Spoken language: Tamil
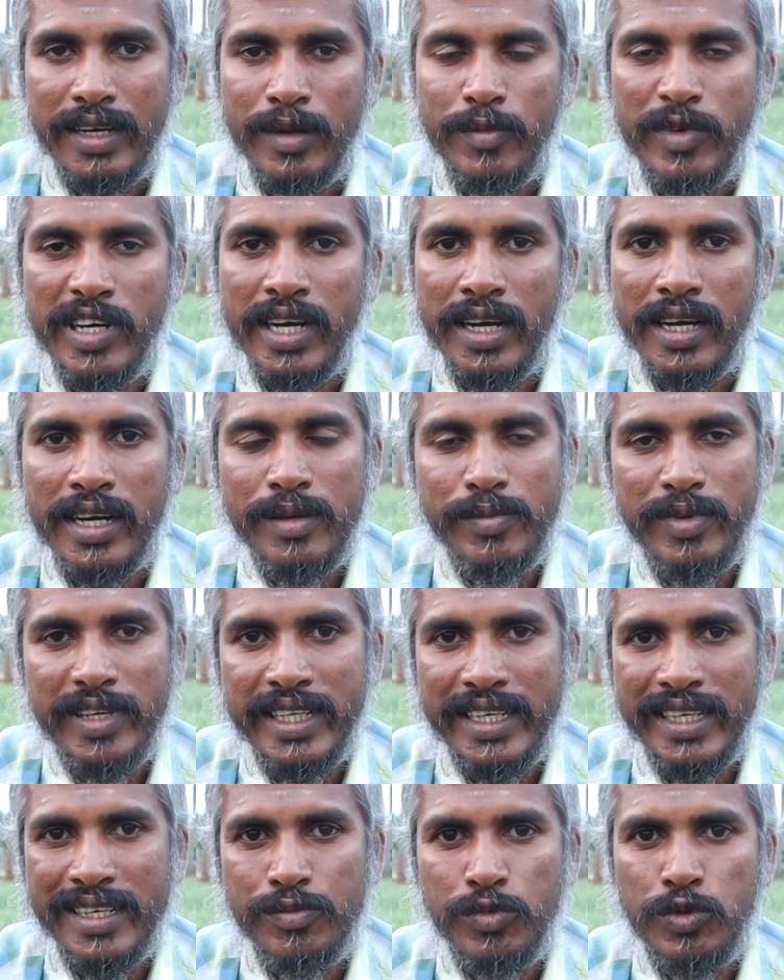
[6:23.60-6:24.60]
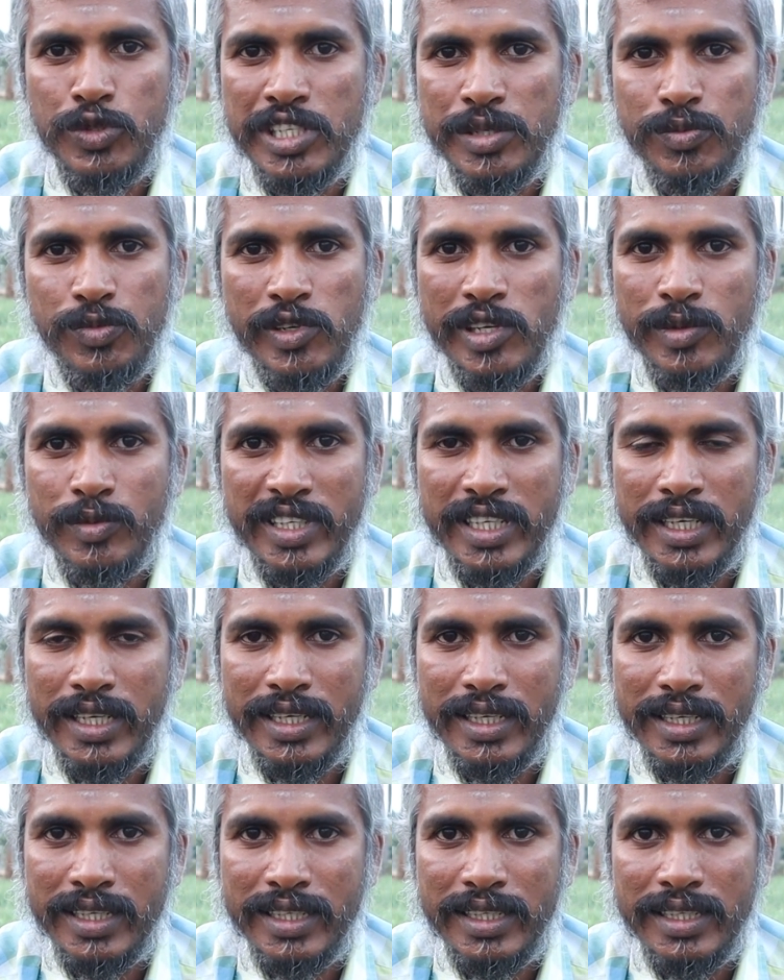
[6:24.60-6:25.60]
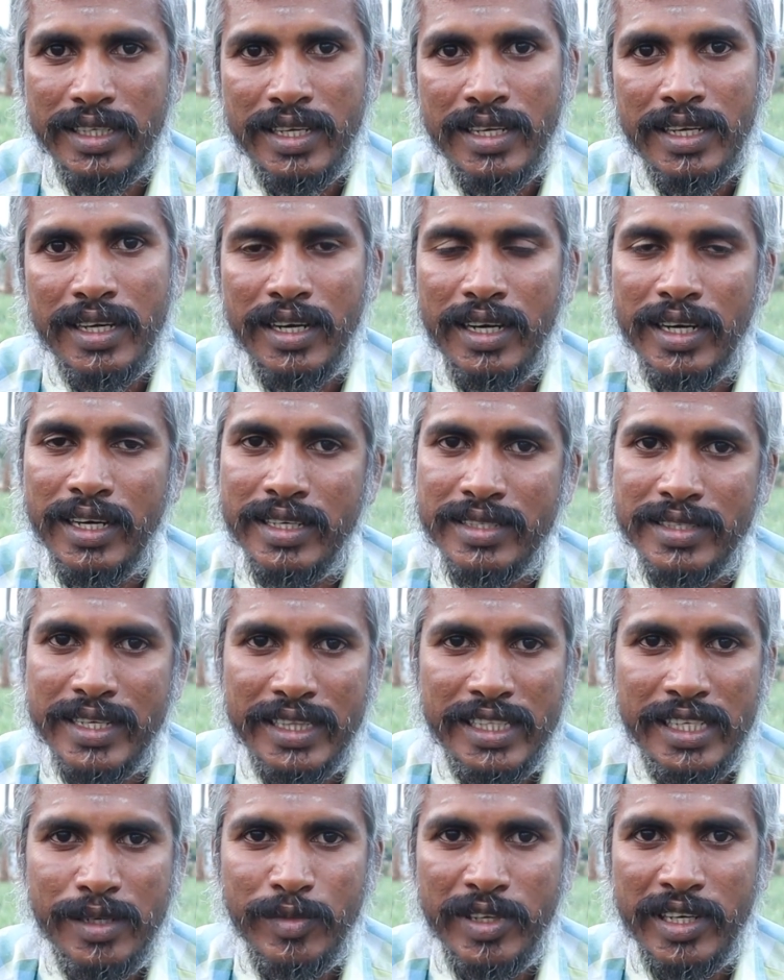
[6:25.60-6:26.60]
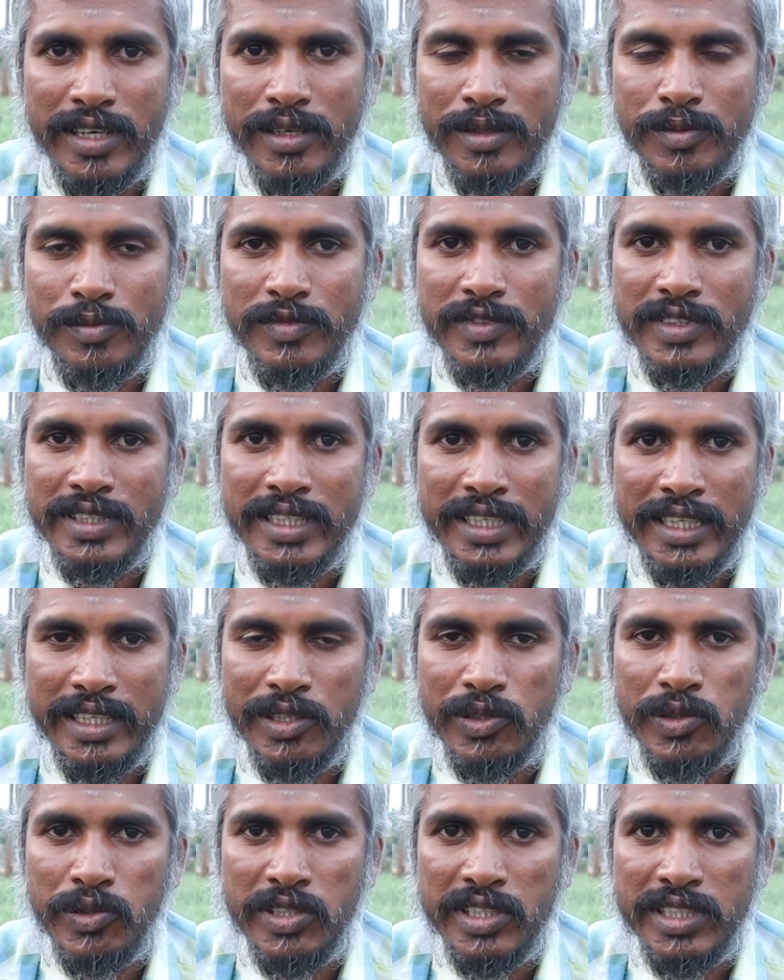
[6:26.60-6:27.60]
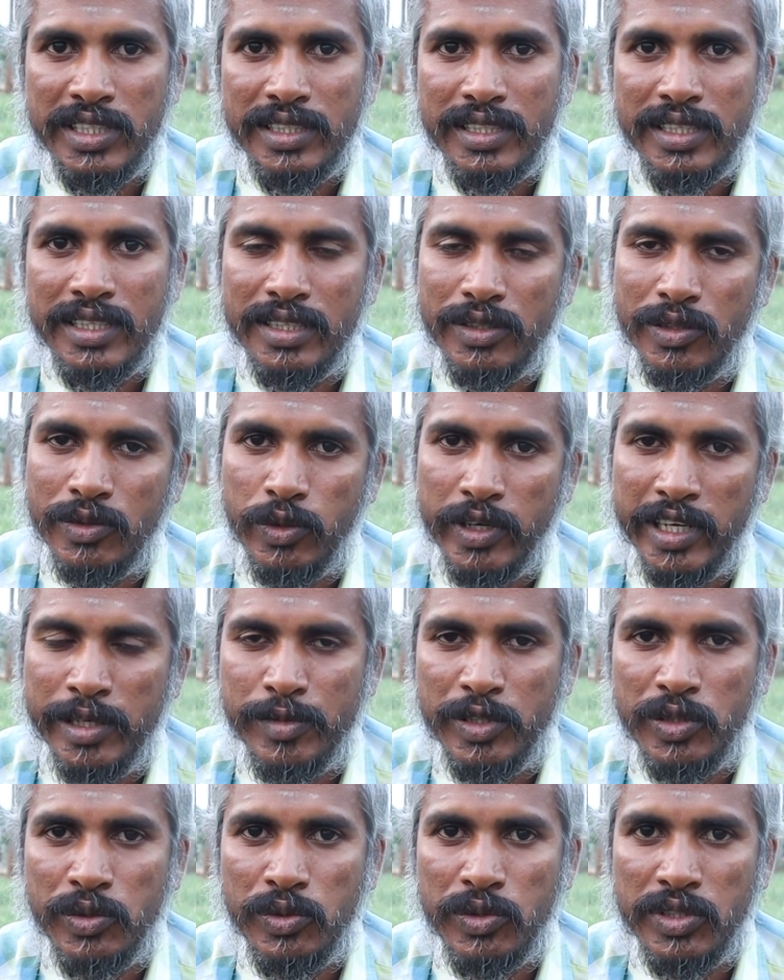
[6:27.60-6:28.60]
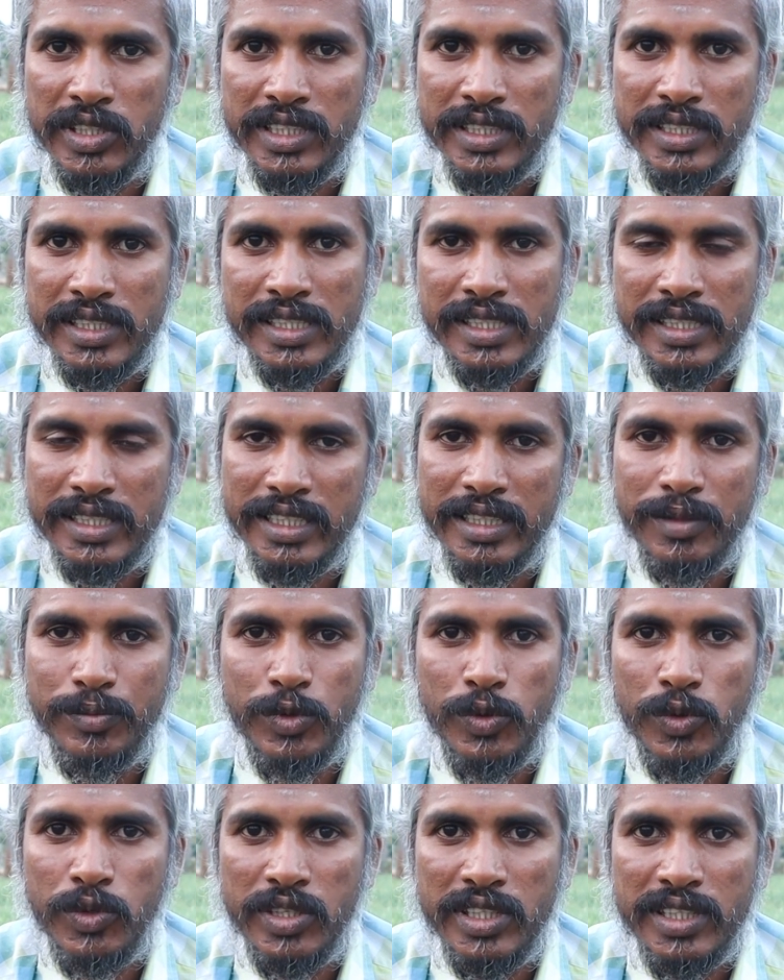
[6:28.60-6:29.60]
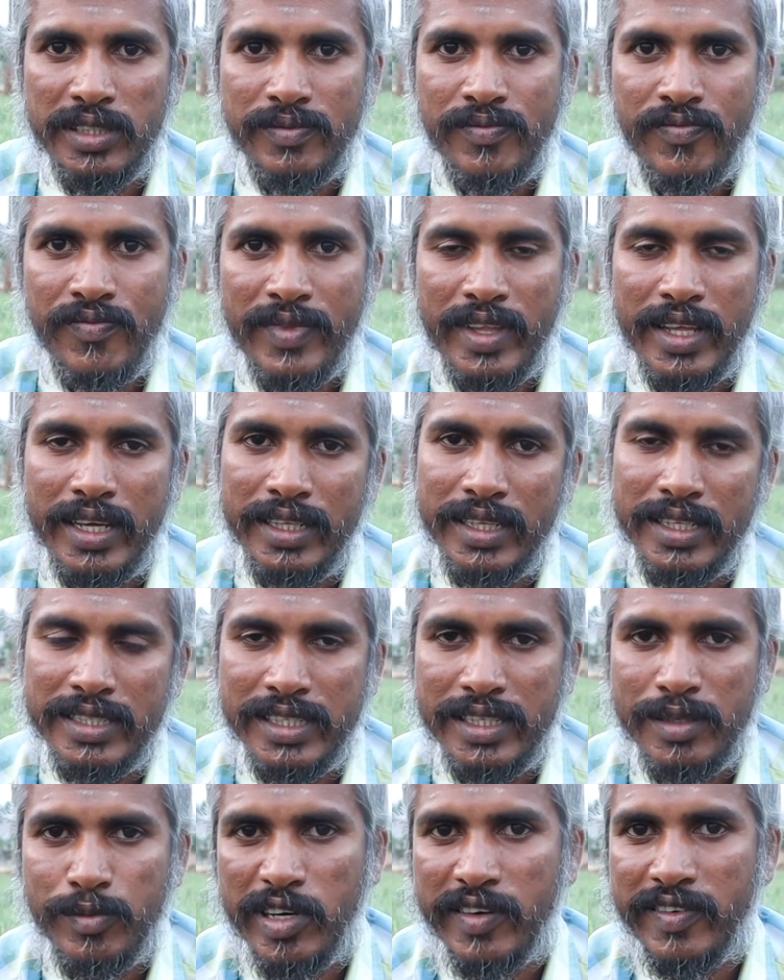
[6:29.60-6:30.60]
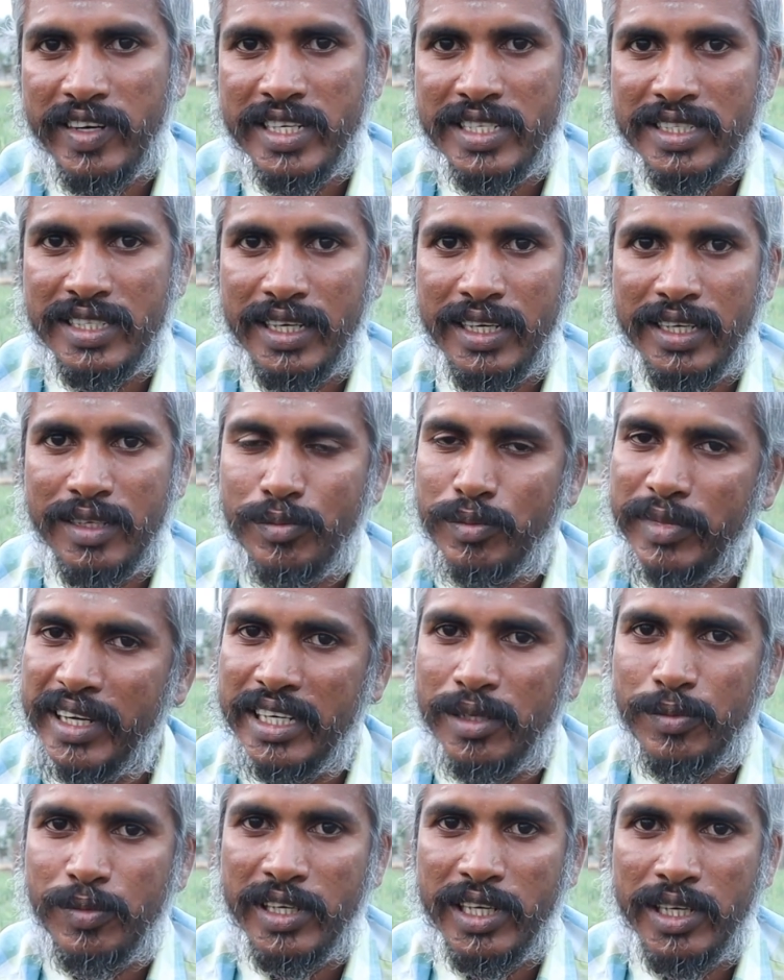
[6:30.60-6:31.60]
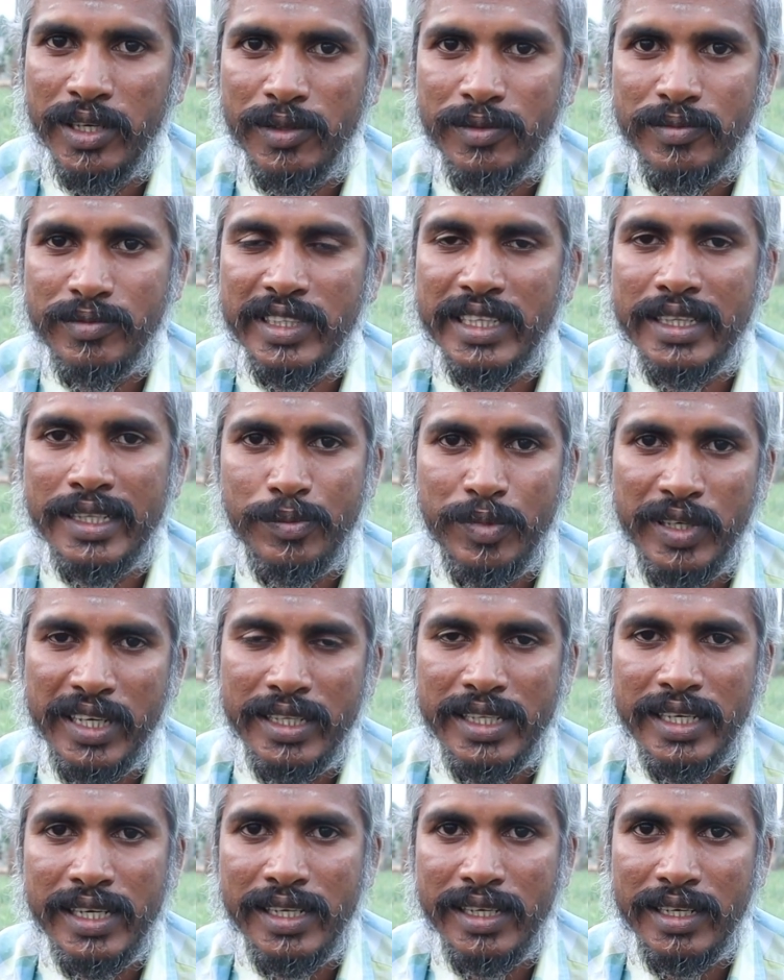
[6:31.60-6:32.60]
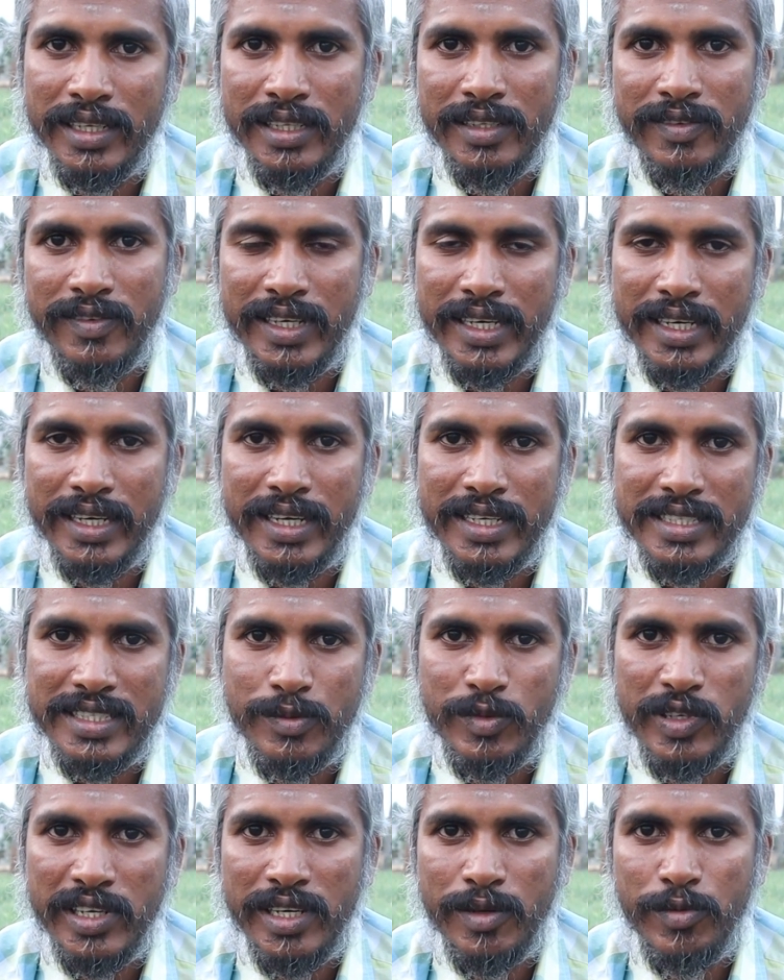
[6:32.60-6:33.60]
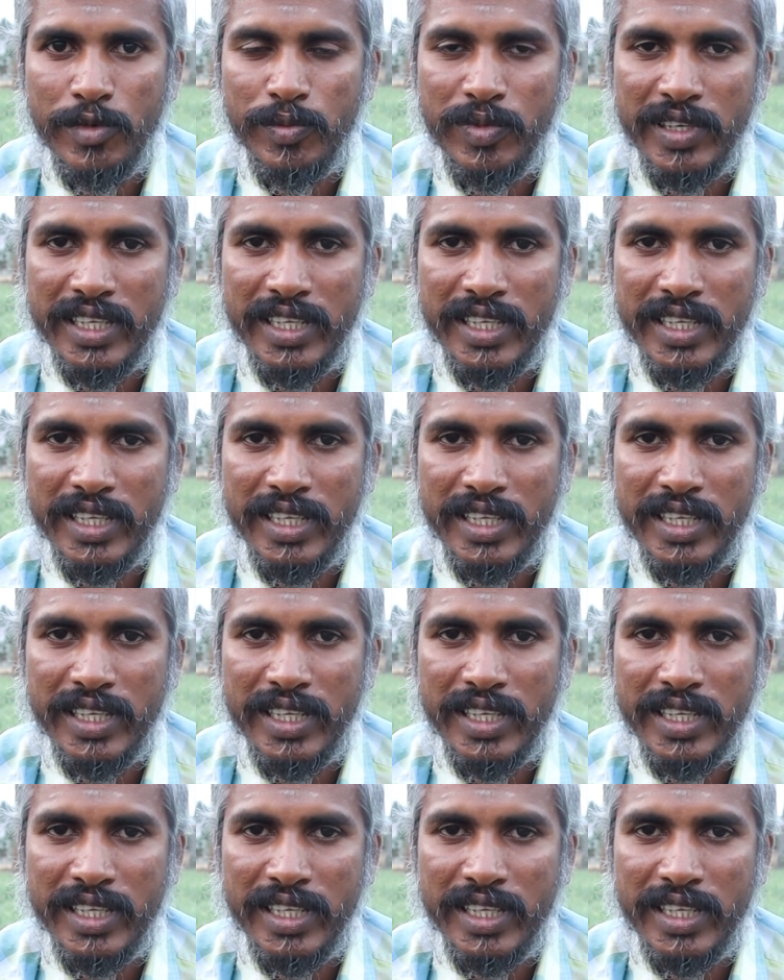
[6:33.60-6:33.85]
நம்ம அங்காடி பார்த்திங்கன்னா புஞ்சை புளியம்பட்டியில் இருக்குது சத்தியமங்கலம் ஈரோடு கோயம்புத்தூர் திருப்பூர் இந்த சைடு பவானி சாகர் மேட்டுப்பாளையம் இந்த பகுதியில் இருந்து வர்ற கஸ்டமர் எல்லாமே